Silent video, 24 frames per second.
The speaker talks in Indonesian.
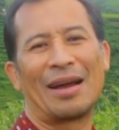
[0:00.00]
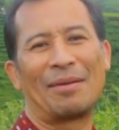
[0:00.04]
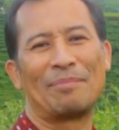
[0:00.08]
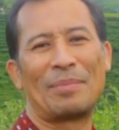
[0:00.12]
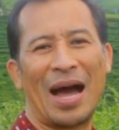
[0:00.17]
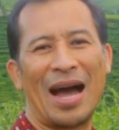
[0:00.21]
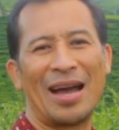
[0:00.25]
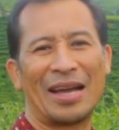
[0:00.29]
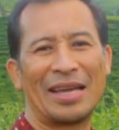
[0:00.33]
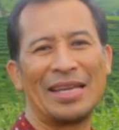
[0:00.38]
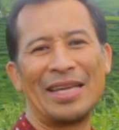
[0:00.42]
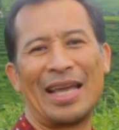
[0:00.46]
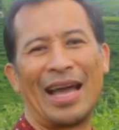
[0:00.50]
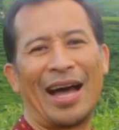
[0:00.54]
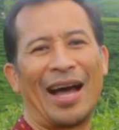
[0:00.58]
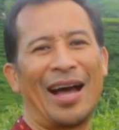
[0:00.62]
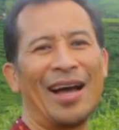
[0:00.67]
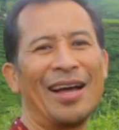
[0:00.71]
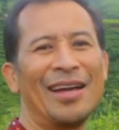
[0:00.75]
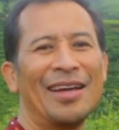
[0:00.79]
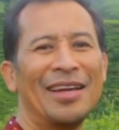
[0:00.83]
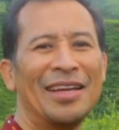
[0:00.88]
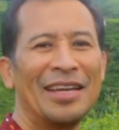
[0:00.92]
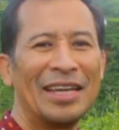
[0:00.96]

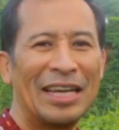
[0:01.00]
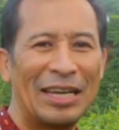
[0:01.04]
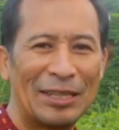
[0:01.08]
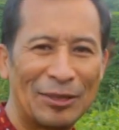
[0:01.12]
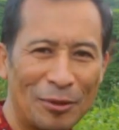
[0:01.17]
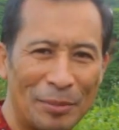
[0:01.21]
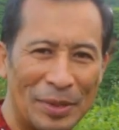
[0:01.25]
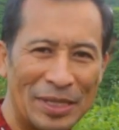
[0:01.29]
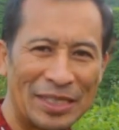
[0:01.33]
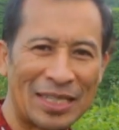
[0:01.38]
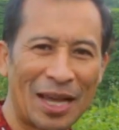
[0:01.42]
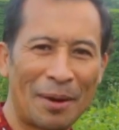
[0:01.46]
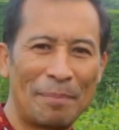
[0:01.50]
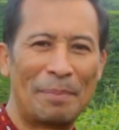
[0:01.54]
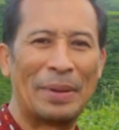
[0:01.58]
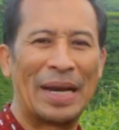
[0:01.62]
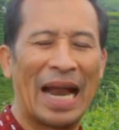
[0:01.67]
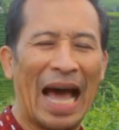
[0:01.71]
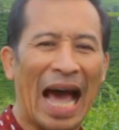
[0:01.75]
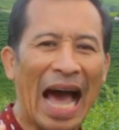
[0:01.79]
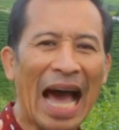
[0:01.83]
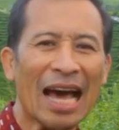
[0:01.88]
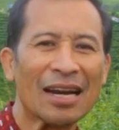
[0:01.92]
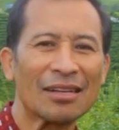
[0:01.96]
bahagia itu bisa
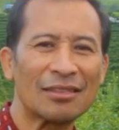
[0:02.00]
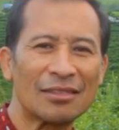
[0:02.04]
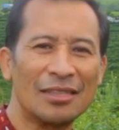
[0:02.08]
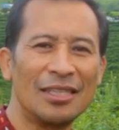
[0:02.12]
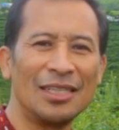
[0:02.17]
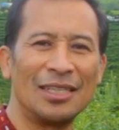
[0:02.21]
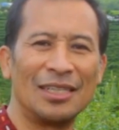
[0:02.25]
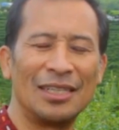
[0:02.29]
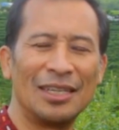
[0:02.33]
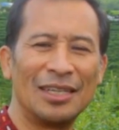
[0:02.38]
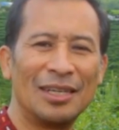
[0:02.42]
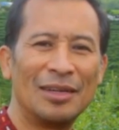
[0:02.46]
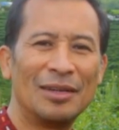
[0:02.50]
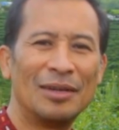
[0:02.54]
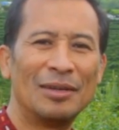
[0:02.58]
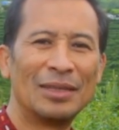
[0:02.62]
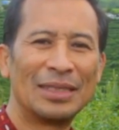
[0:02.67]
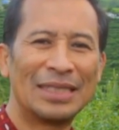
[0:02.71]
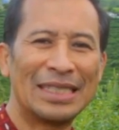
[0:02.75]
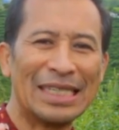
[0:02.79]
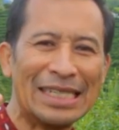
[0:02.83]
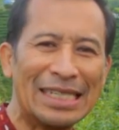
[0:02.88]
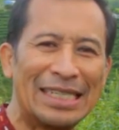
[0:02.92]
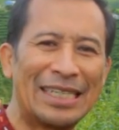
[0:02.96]
berarti
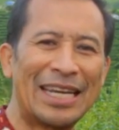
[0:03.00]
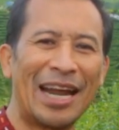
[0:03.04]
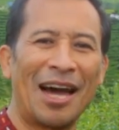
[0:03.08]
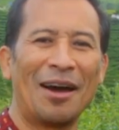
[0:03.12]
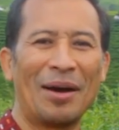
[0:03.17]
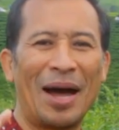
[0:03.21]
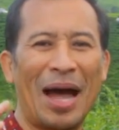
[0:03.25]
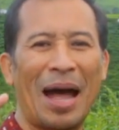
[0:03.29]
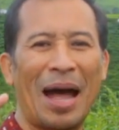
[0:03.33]
tidak